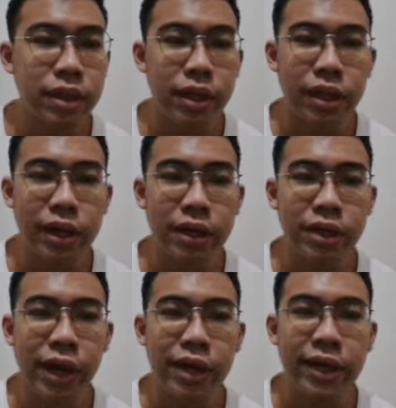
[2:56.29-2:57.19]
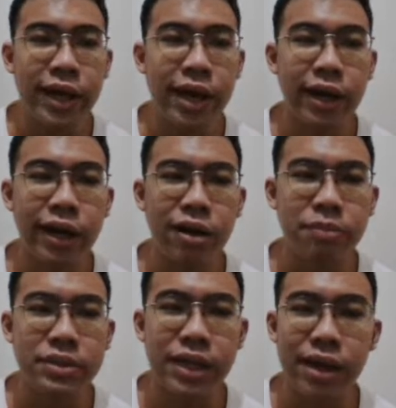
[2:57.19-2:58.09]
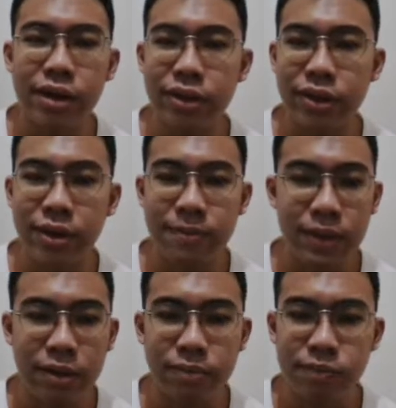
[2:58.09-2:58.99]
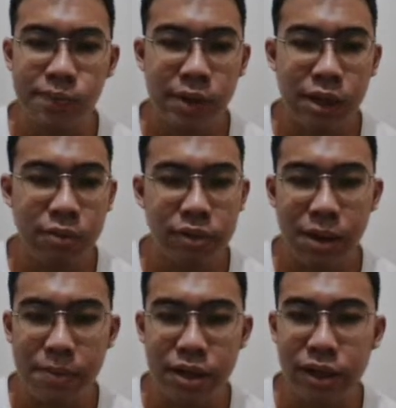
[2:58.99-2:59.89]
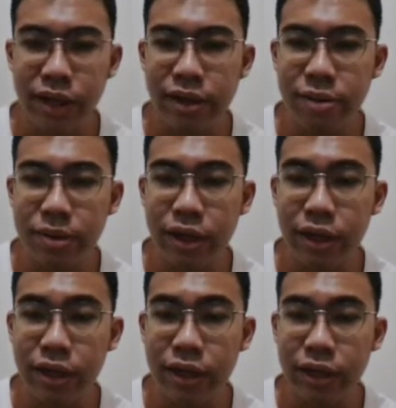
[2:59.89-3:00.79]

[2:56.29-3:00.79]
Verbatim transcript: Nah, ini kan kayak ada lingkaran-lingkaran besar gitu ya pertama kayaknya bakal di